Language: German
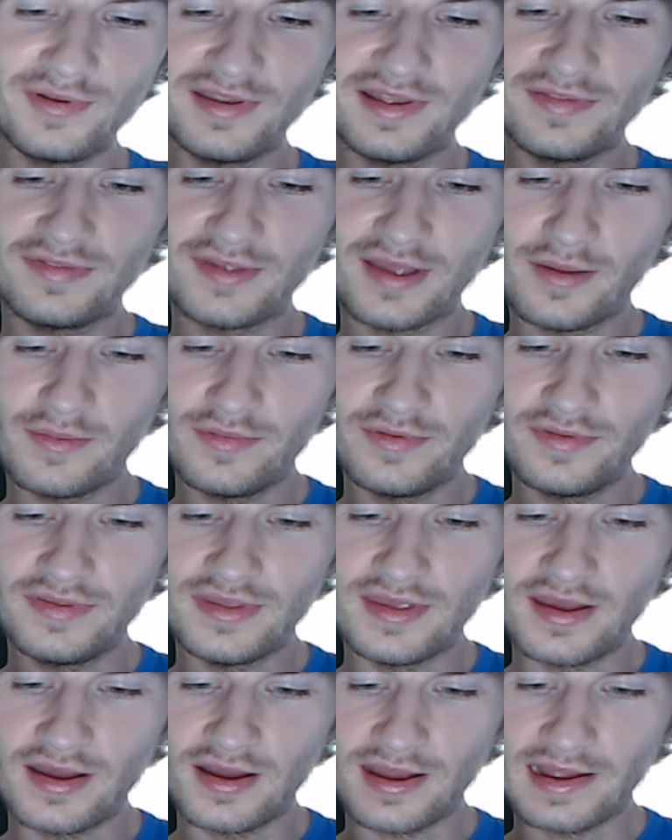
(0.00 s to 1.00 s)
jetzt habe ich
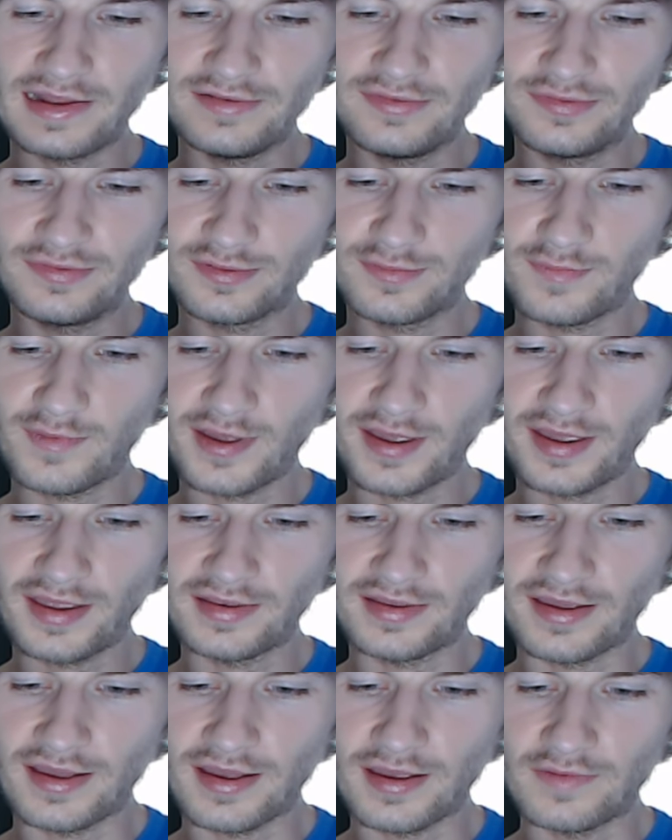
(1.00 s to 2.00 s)
hier 1, 2,
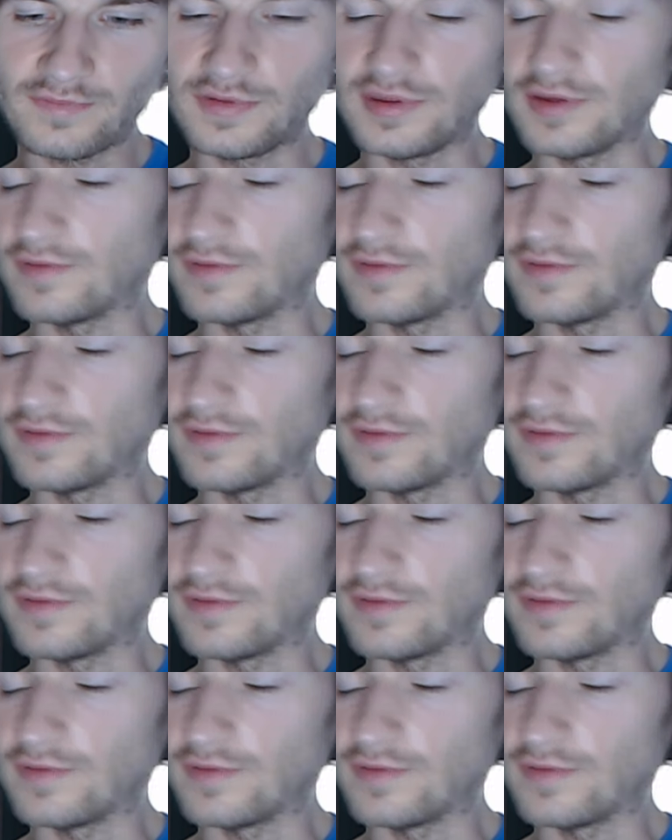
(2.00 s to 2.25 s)
3, 4,